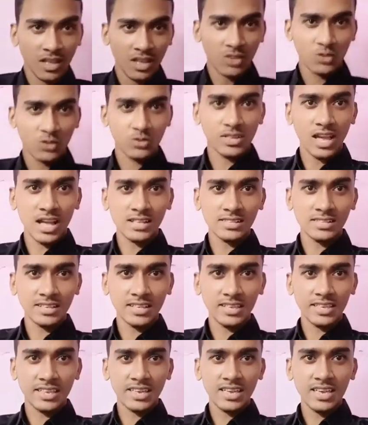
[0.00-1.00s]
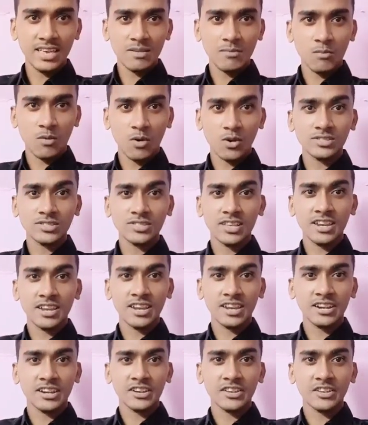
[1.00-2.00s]
तो ध्यान से देखिए बहुत
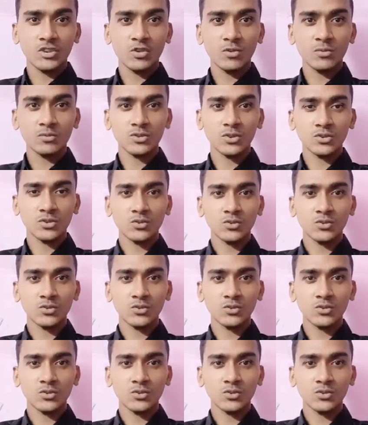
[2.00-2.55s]
सारे क्यूब्स हो